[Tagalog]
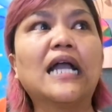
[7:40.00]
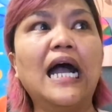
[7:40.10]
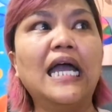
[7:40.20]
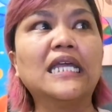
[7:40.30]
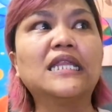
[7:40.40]

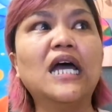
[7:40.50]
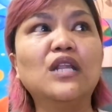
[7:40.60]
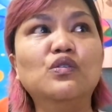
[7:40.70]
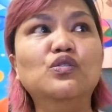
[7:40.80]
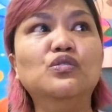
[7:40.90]
Kahit
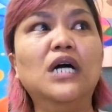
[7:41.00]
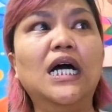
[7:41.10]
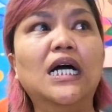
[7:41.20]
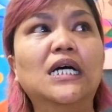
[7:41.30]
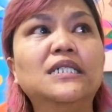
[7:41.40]
anong
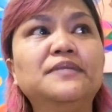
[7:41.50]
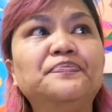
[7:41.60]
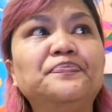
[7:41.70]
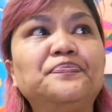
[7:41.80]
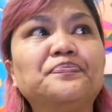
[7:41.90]
uh,
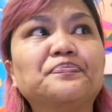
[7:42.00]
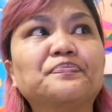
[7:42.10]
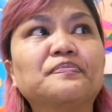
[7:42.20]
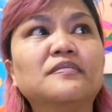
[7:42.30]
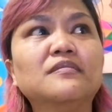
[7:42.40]

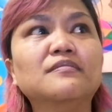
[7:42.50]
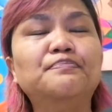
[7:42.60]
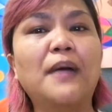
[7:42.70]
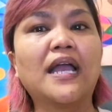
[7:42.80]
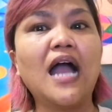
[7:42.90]

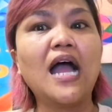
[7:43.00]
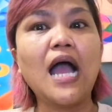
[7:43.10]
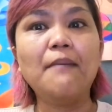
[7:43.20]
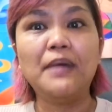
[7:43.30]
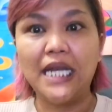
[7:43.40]

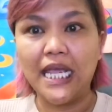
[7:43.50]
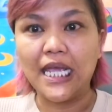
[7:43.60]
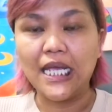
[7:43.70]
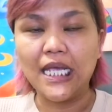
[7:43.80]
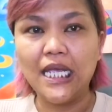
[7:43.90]

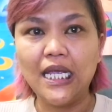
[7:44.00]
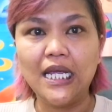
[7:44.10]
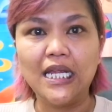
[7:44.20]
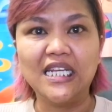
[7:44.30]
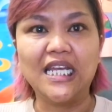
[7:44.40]
pagkakamali
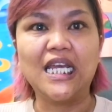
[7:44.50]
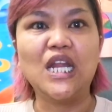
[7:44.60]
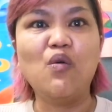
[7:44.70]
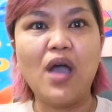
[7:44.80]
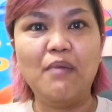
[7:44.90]
na
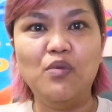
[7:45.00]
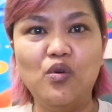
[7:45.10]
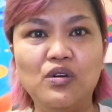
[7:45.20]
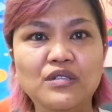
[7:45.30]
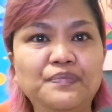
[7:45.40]
ginawa
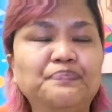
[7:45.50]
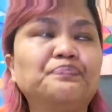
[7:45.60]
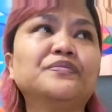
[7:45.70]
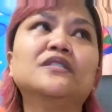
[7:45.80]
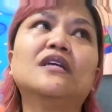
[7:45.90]
mo
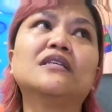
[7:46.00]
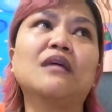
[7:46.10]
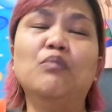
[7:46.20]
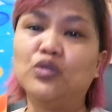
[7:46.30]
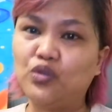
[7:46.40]

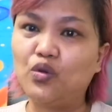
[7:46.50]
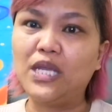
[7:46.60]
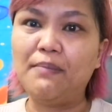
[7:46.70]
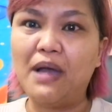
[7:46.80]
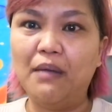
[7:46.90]
sa
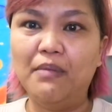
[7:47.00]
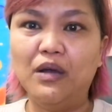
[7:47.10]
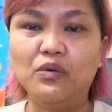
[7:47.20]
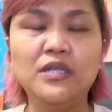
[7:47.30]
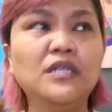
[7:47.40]
mundong
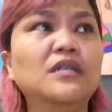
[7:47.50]
ibabaw,